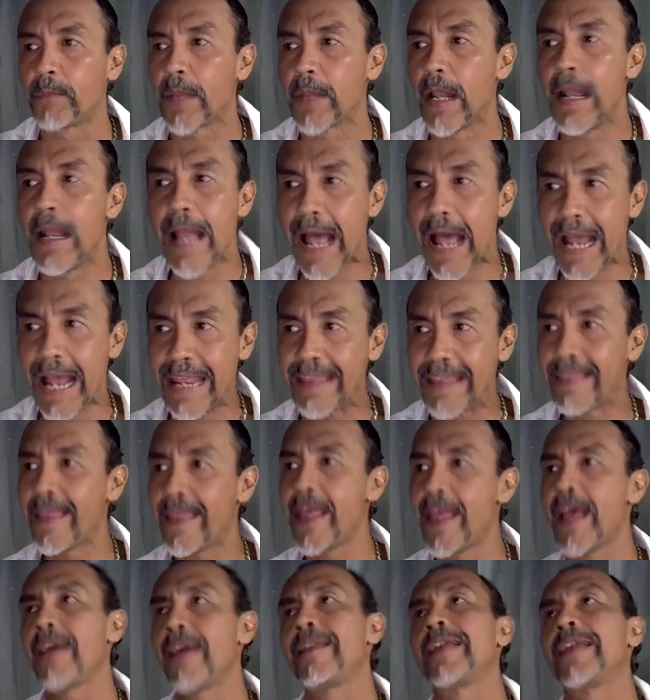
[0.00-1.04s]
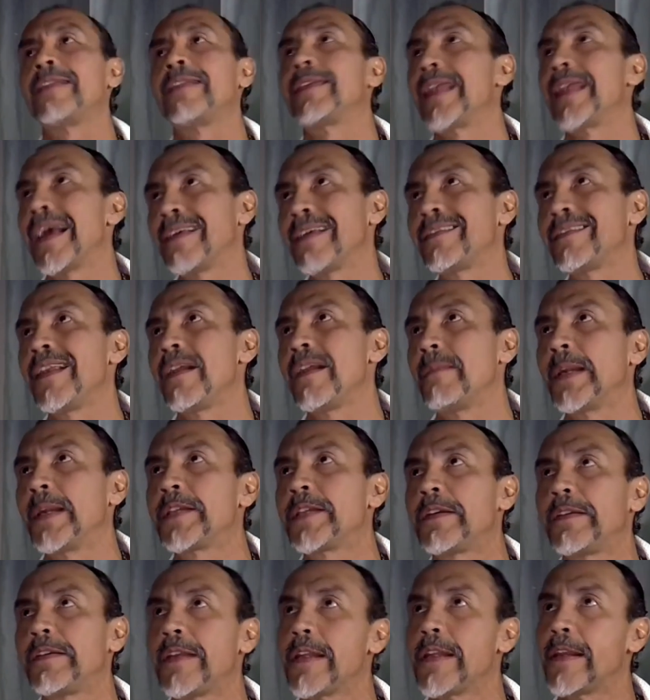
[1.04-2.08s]
la idea detrás de la
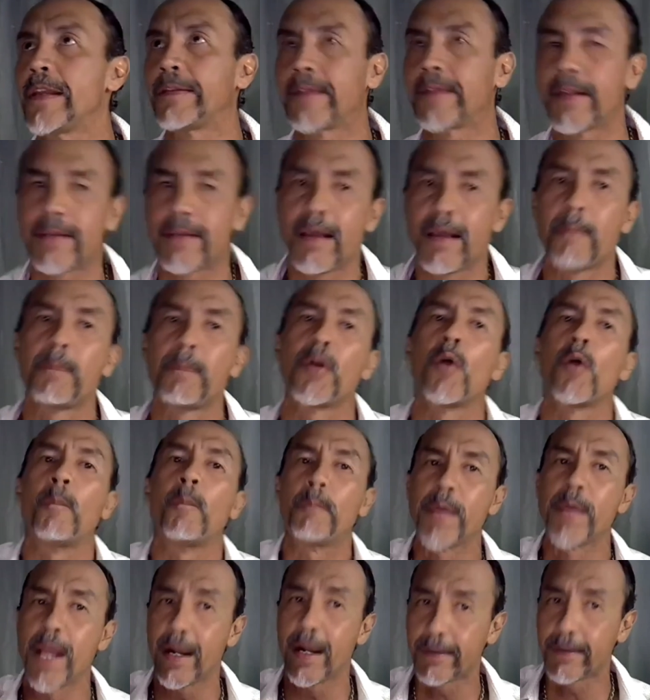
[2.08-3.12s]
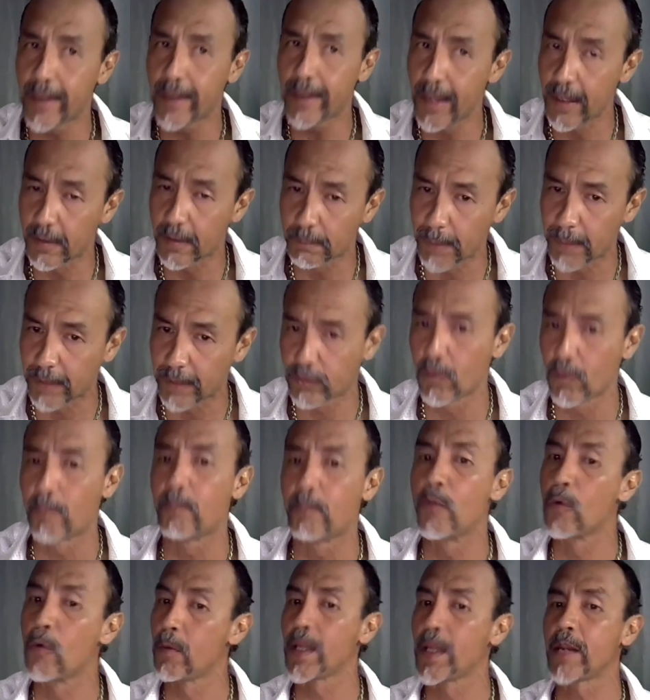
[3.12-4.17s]
marcha siniestra es apropiarse del espacio
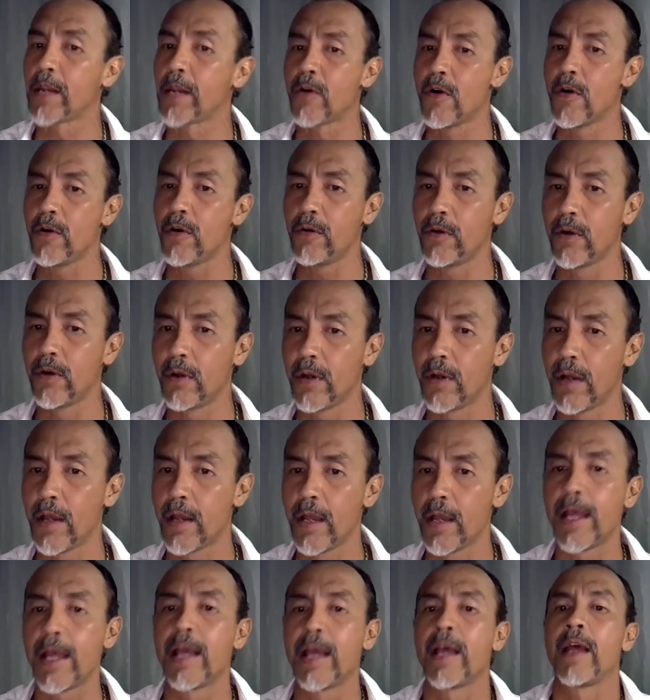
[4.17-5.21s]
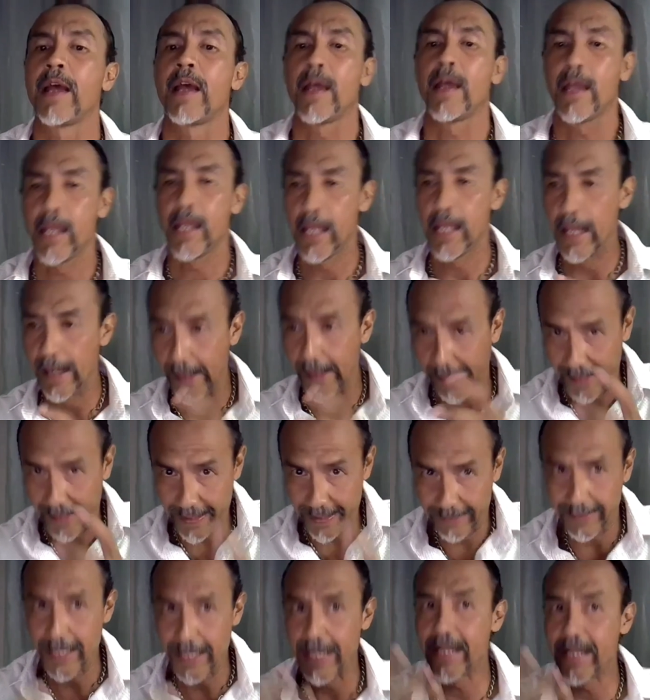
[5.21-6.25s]
público,
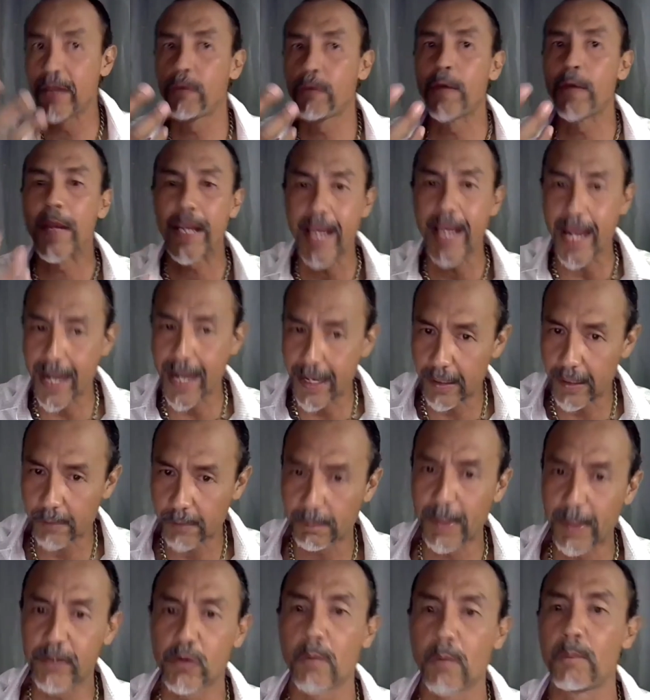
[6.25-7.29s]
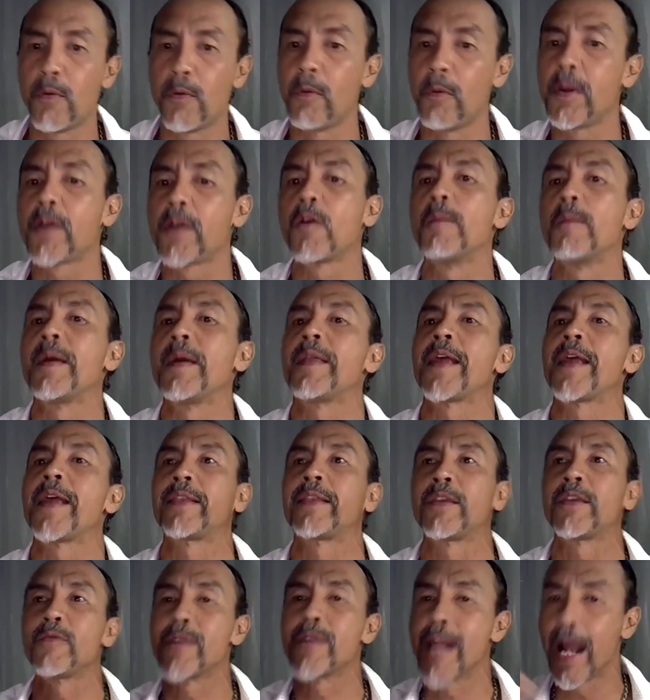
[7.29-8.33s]
resignificar el espacio público
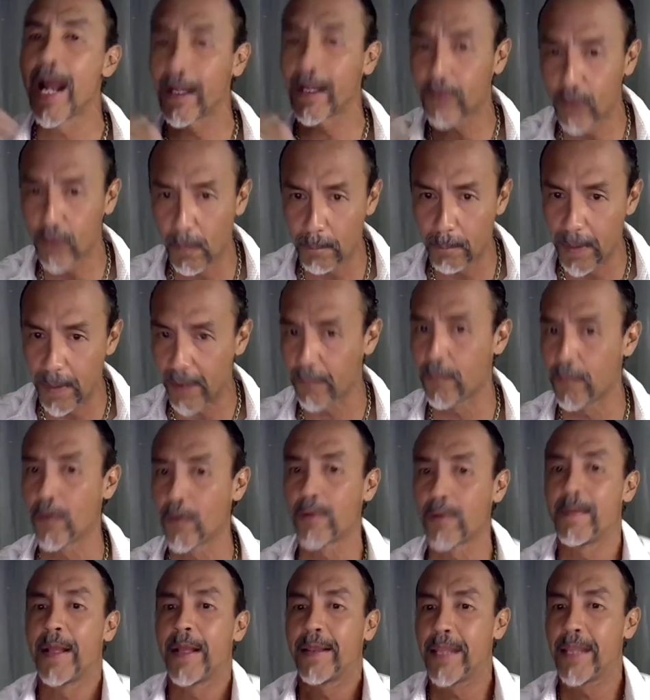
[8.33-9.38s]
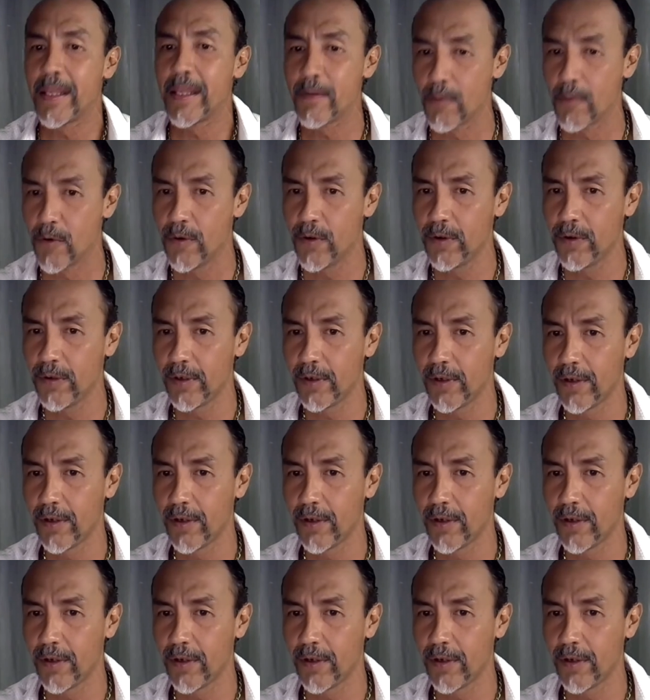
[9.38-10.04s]
mediante un acto performativo